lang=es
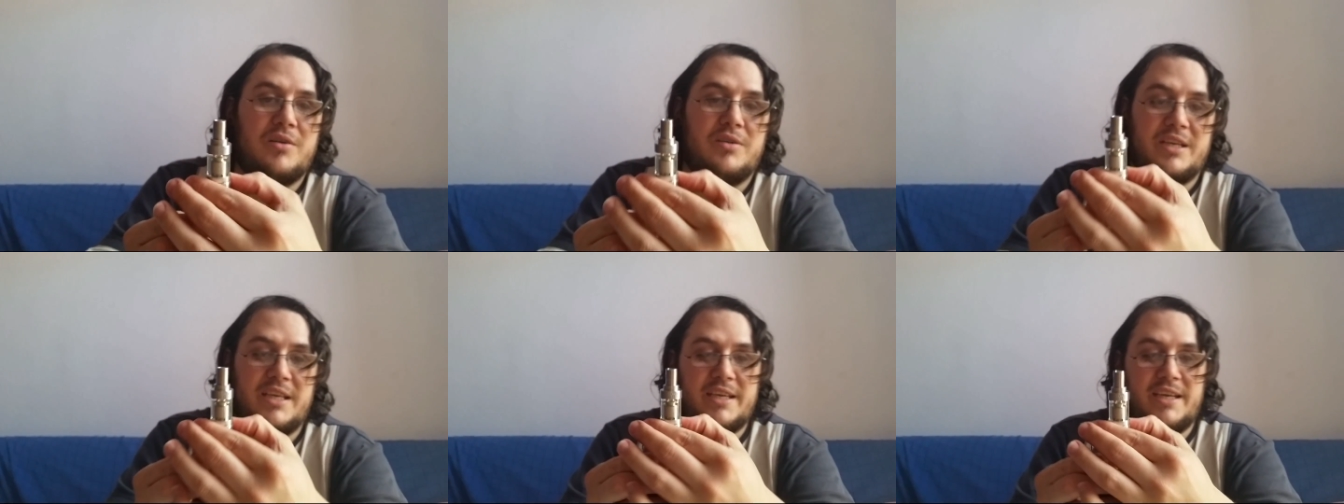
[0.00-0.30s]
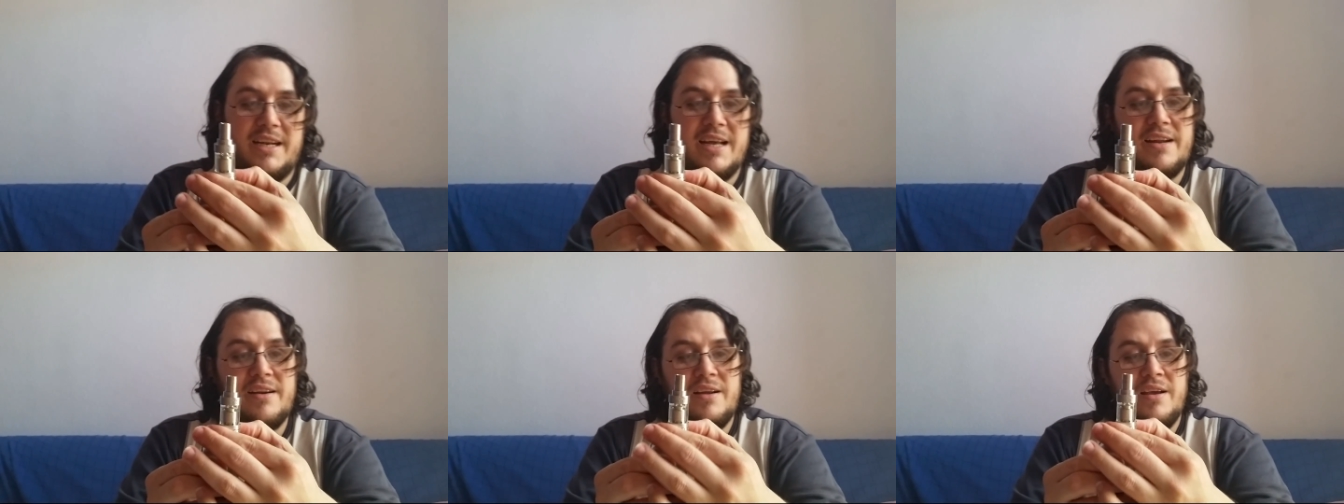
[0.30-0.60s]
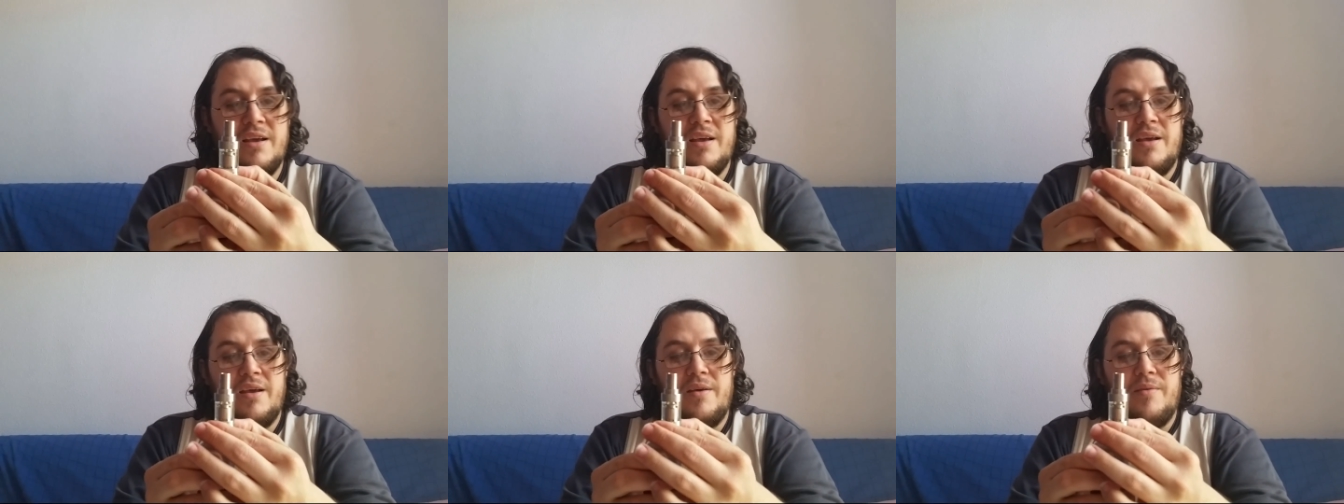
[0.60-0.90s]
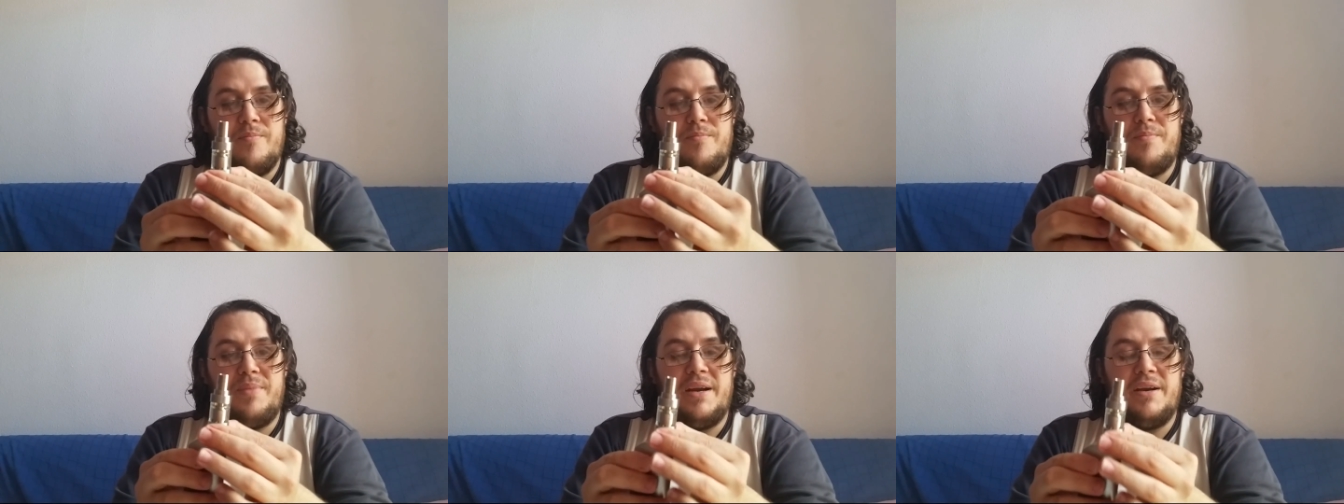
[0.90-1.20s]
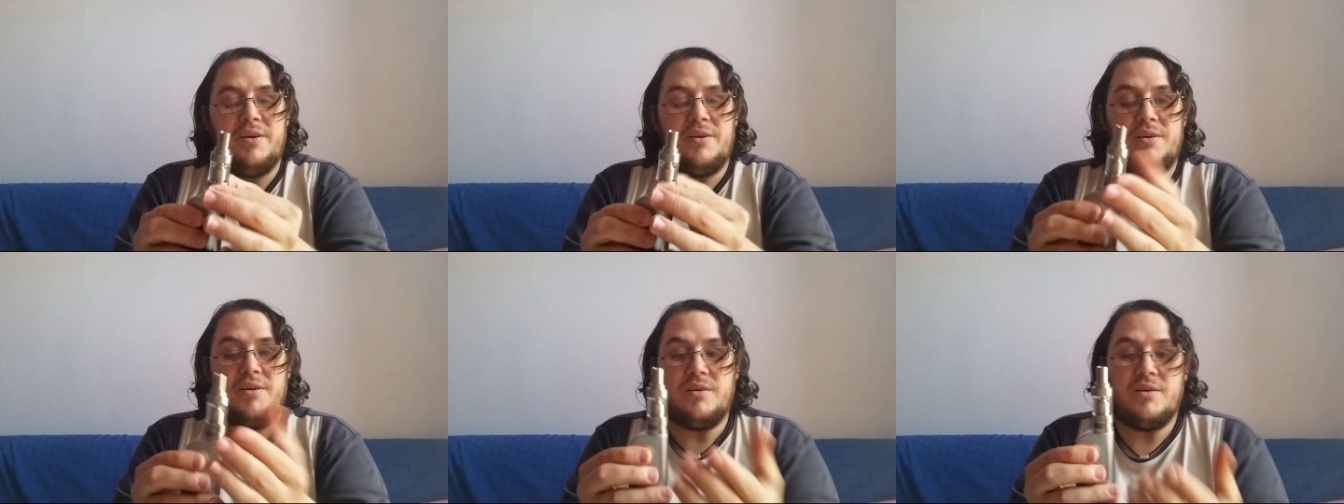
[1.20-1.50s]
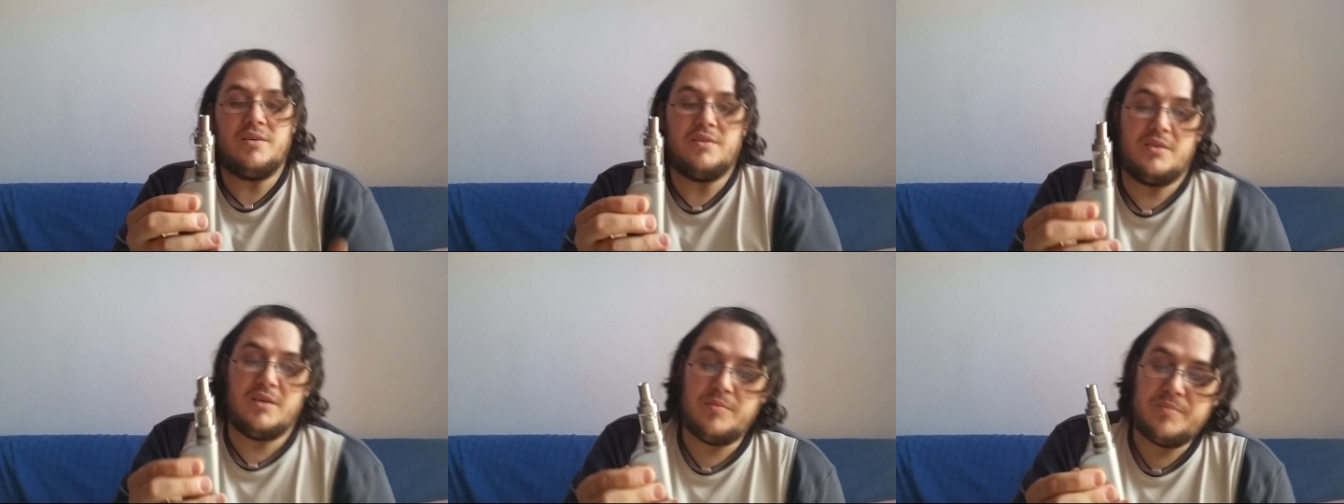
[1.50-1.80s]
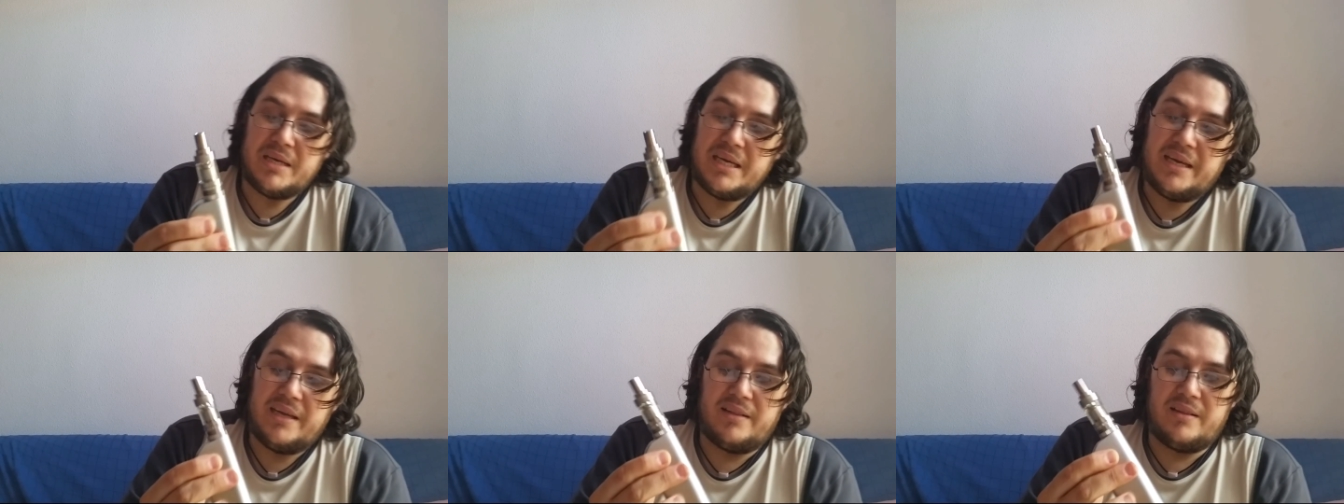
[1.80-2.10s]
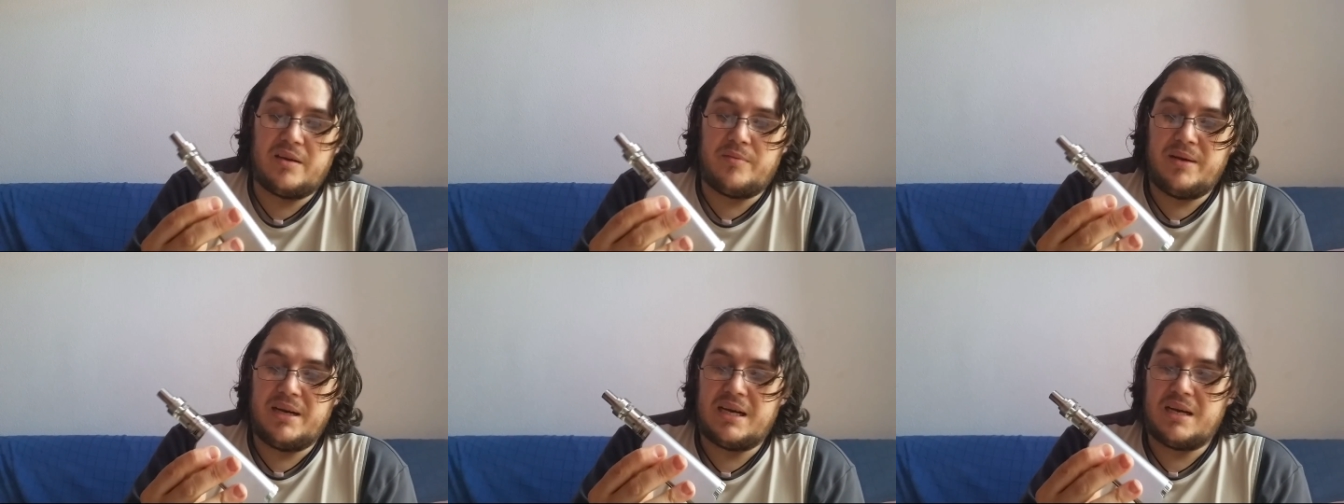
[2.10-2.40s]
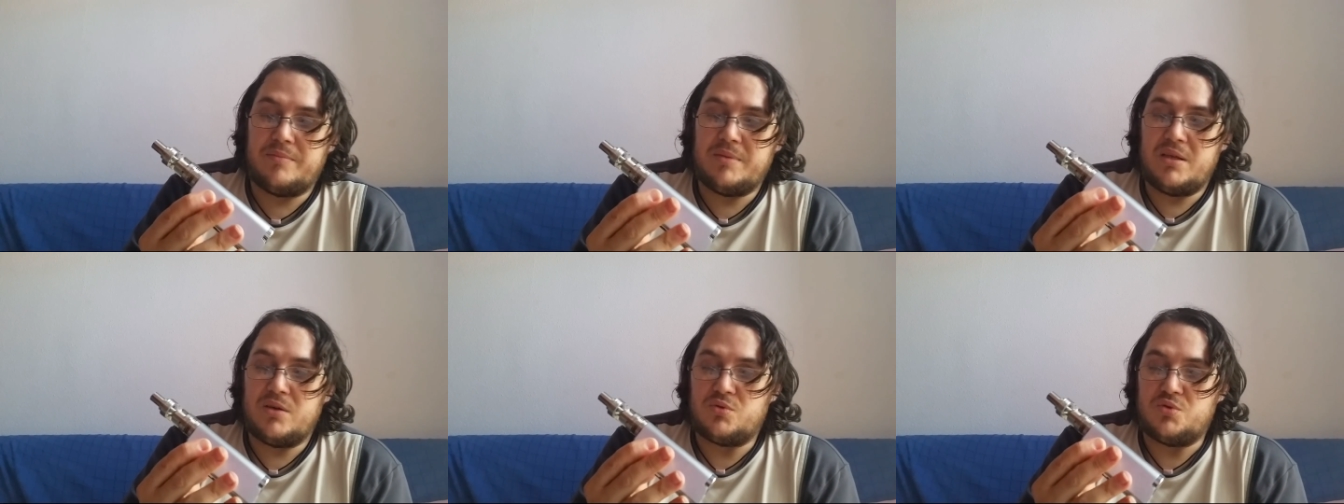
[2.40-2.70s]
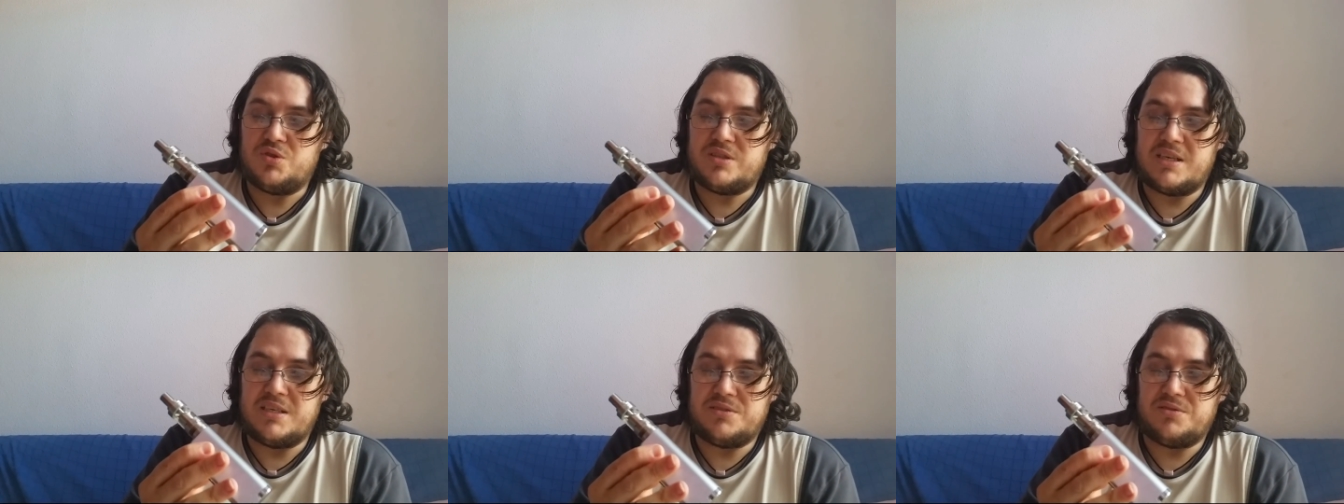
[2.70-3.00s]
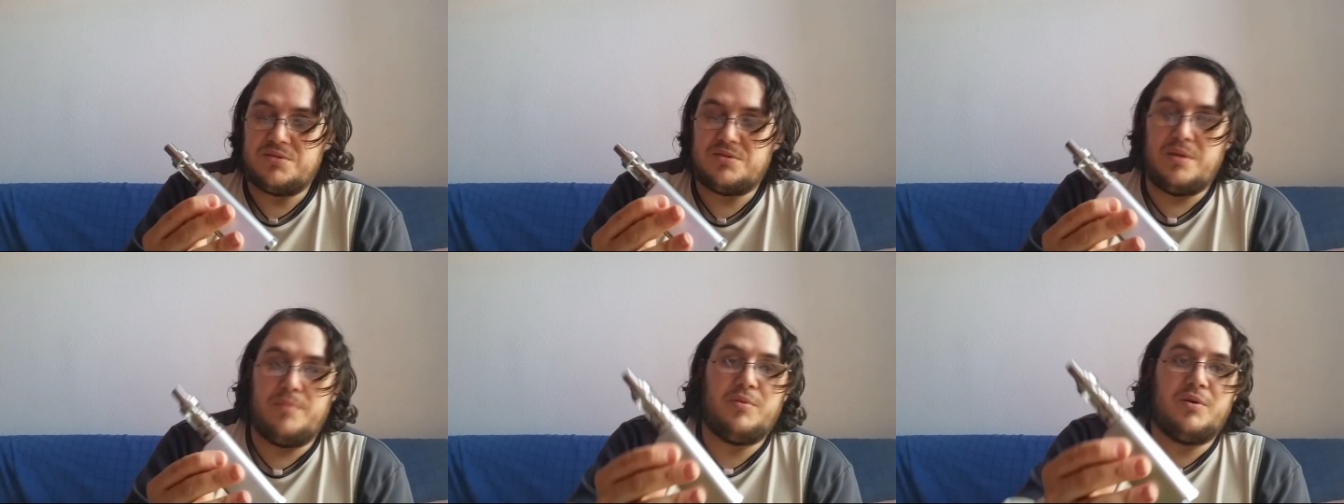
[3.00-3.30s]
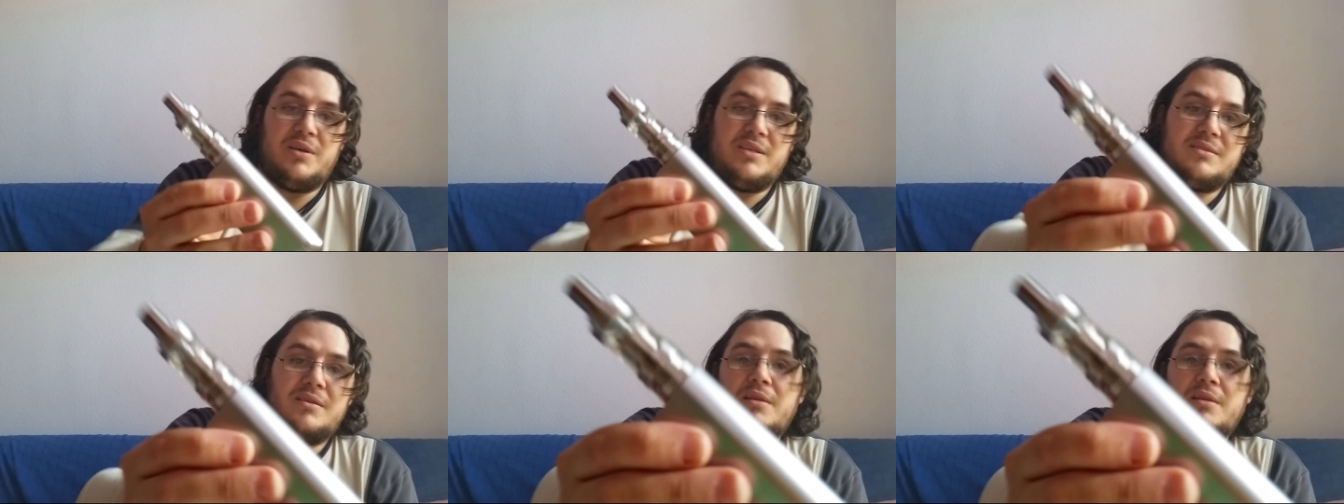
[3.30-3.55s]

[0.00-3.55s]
mejor y girar, pero no me terminan a mí de gustar estos tipos,